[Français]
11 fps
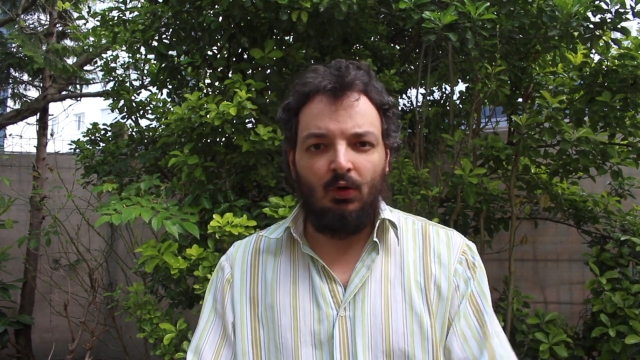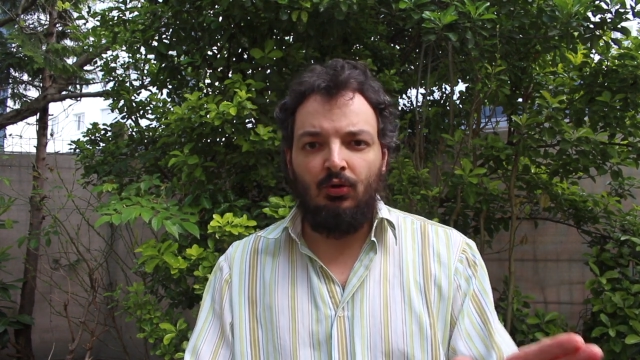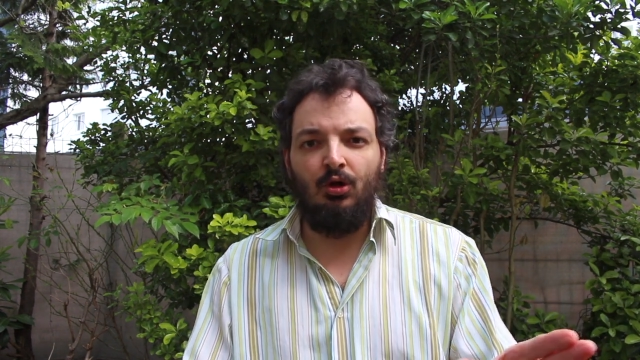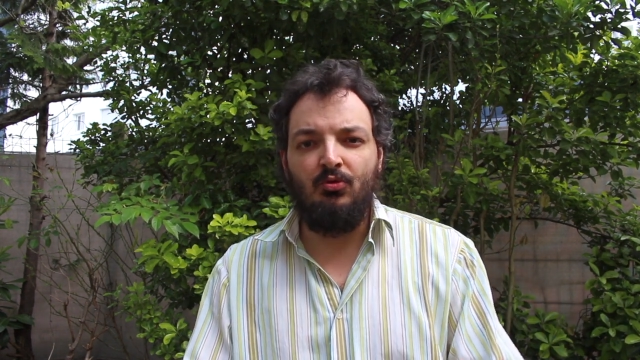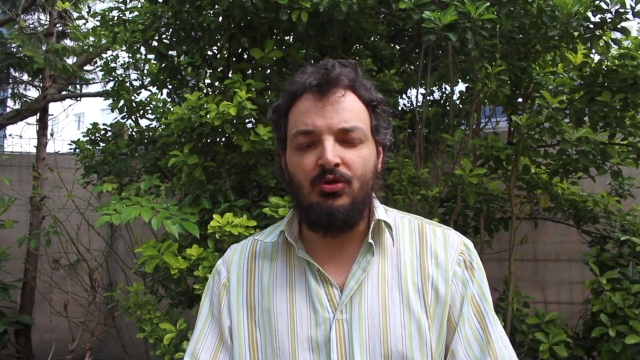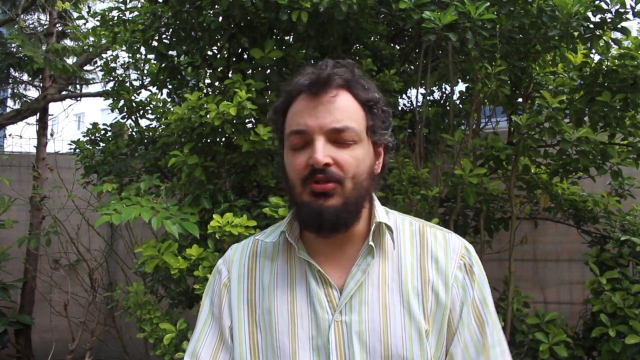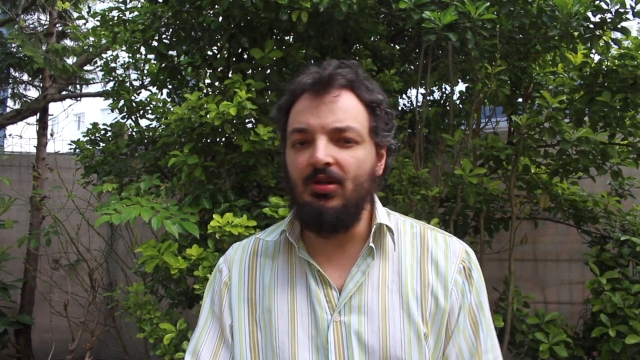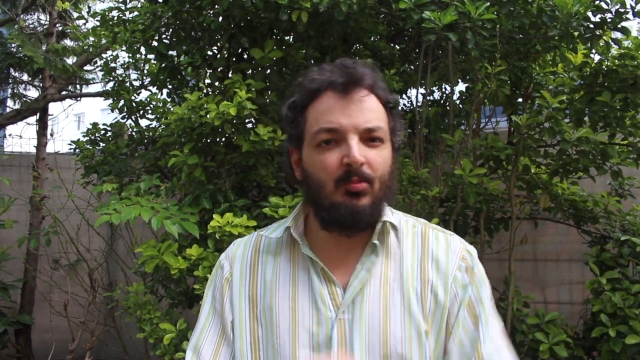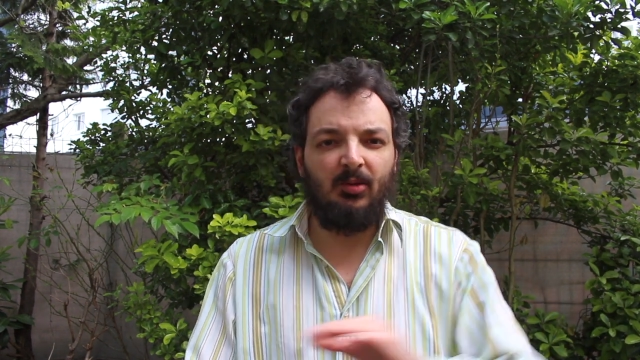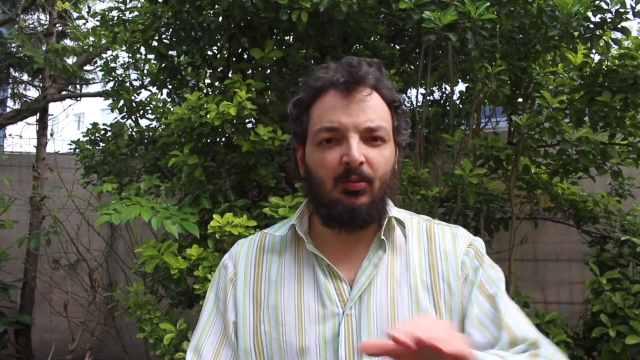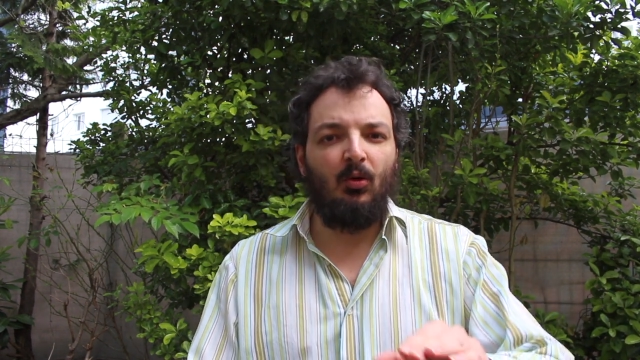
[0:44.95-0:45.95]
L'homme lui dit
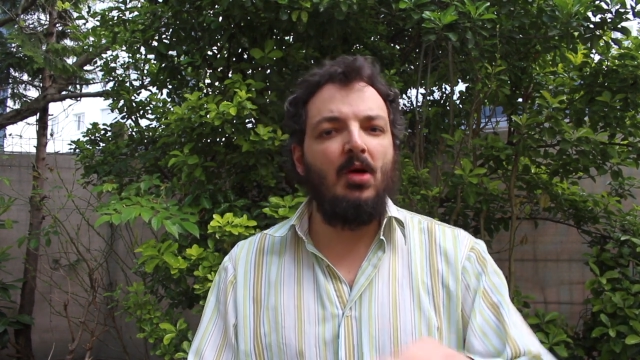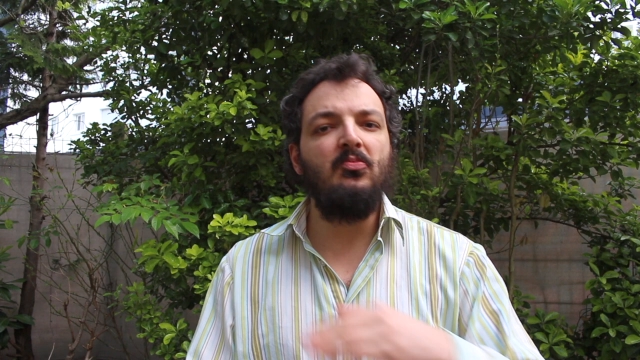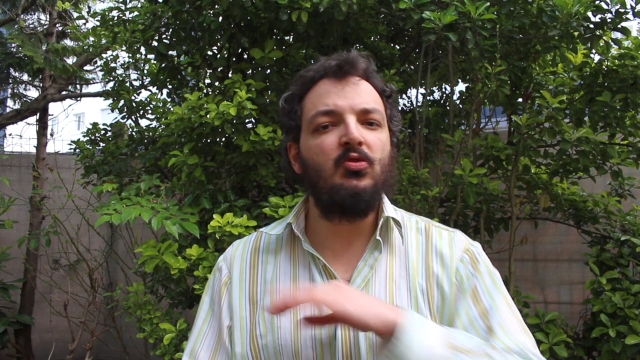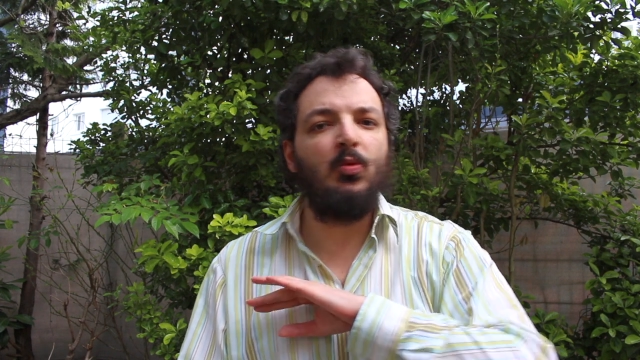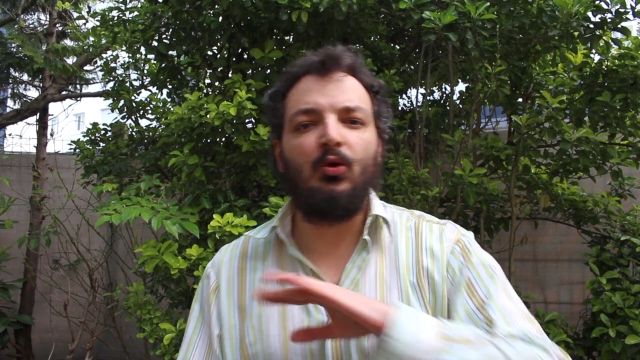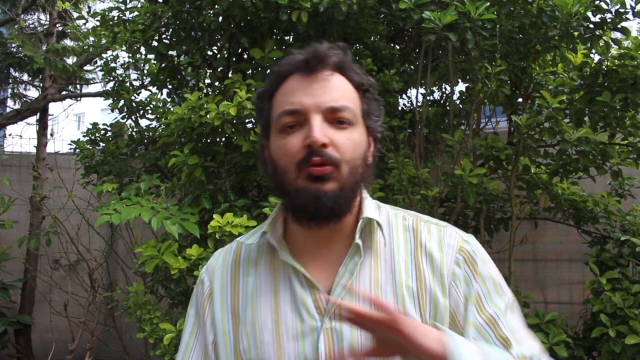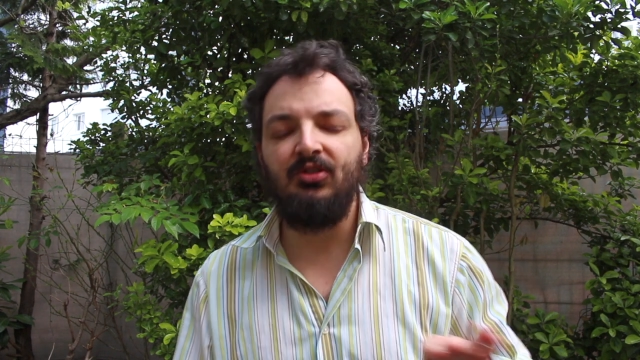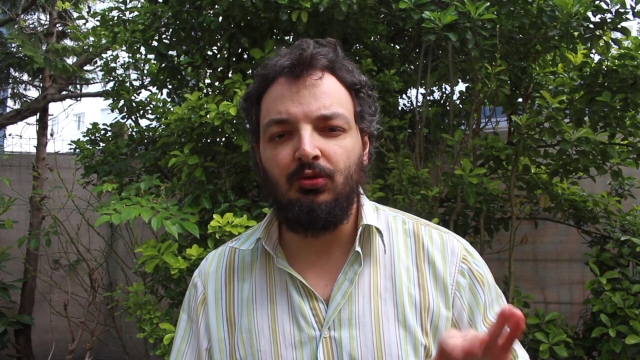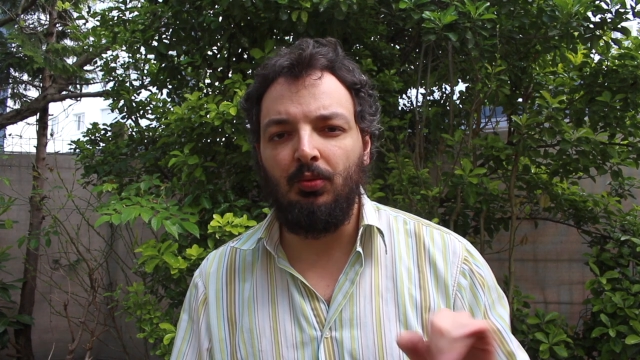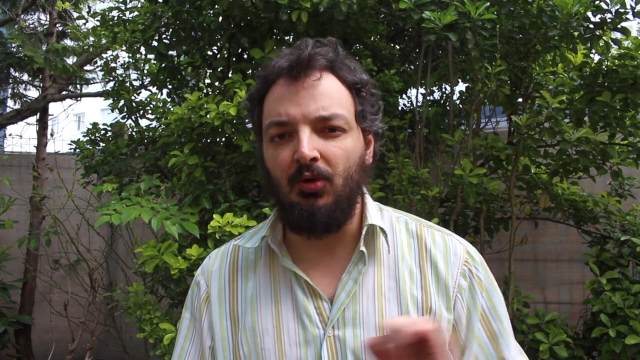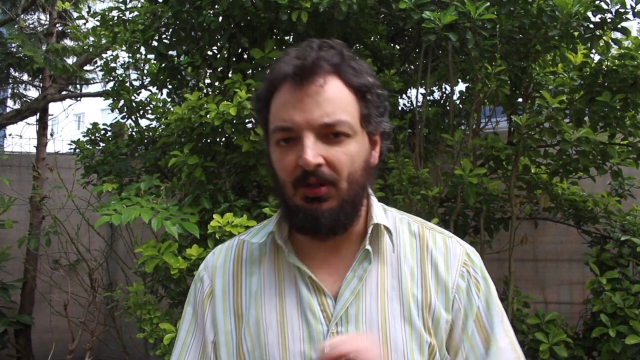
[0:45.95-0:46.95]
pas de problème, tu peux compter
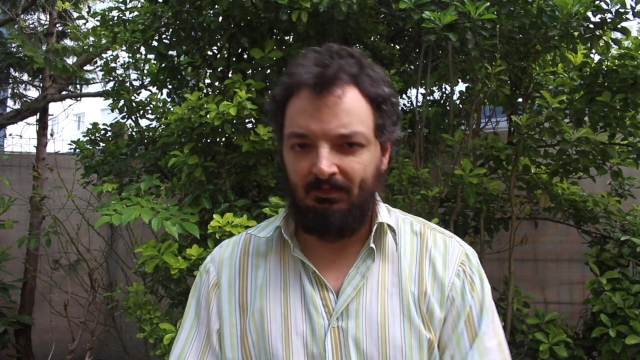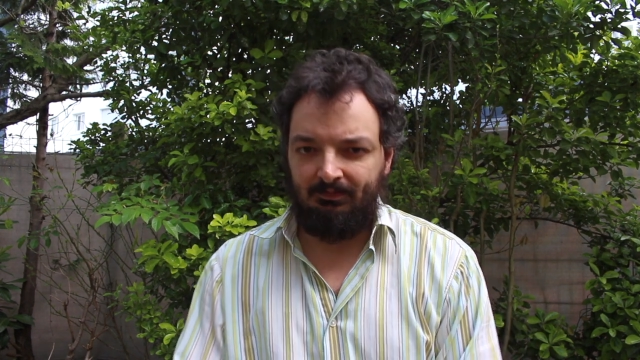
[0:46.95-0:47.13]
sur moi.